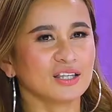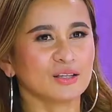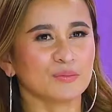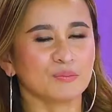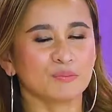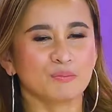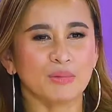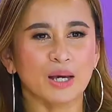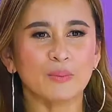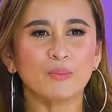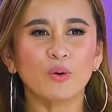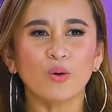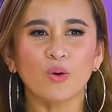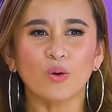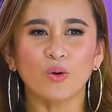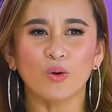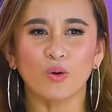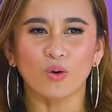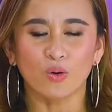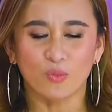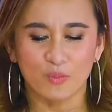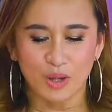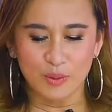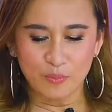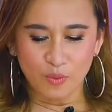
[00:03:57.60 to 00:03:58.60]
นแม่โบ
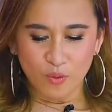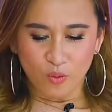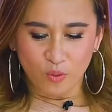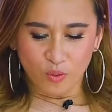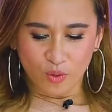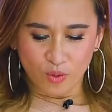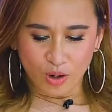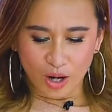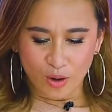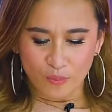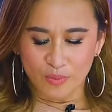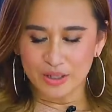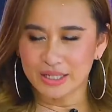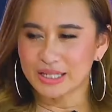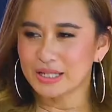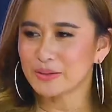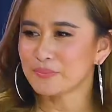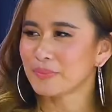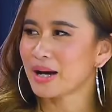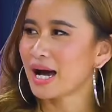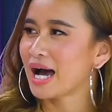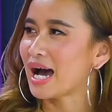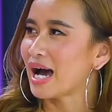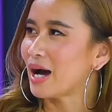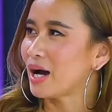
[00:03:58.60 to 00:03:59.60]
แม่โบเอามา
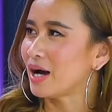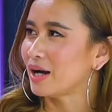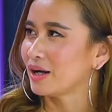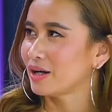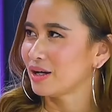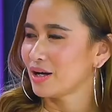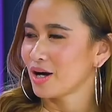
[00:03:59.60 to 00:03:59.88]
ลิมา